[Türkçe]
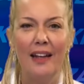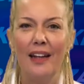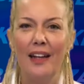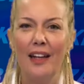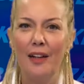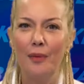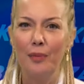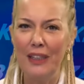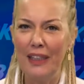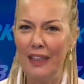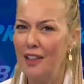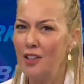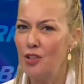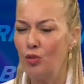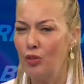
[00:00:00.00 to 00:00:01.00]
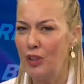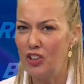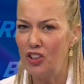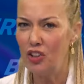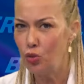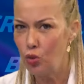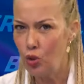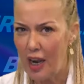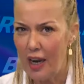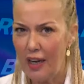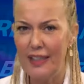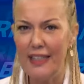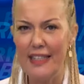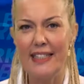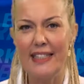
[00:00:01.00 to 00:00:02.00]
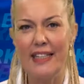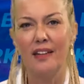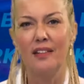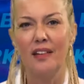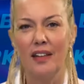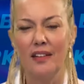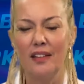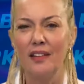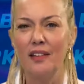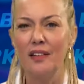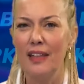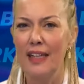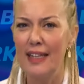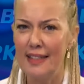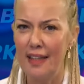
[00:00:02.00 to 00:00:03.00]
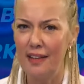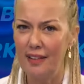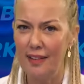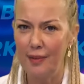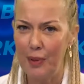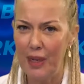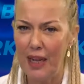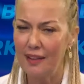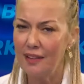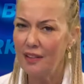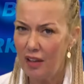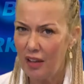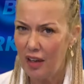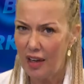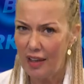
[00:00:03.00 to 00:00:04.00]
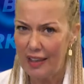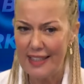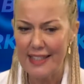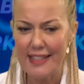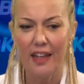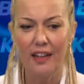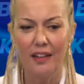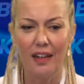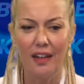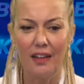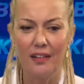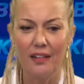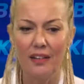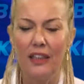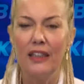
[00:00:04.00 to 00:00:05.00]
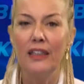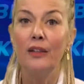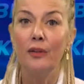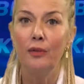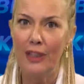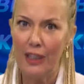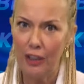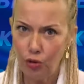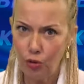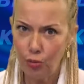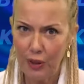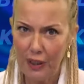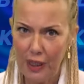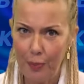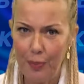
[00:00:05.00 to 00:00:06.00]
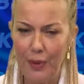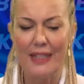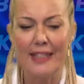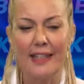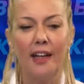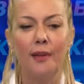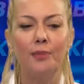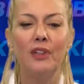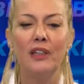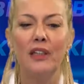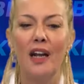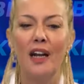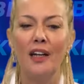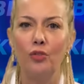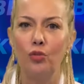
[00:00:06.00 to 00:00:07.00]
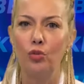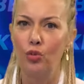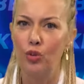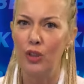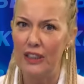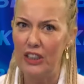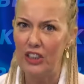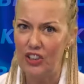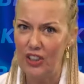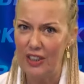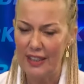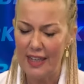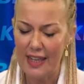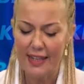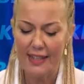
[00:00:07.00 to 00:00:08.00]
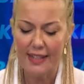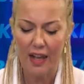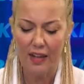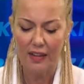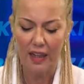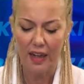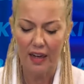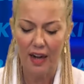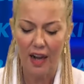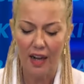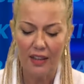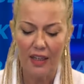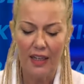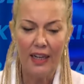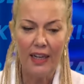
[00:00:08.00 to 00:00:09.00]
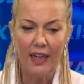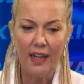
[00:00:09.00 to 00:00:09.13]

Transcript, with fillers: Ee, bir kere son derece duyarlı insanlardır. Ne istediğini bilen kararlı insanlardır. Ketum bir yapıya sahiptirler. Duyguların içlerinde saklarlar.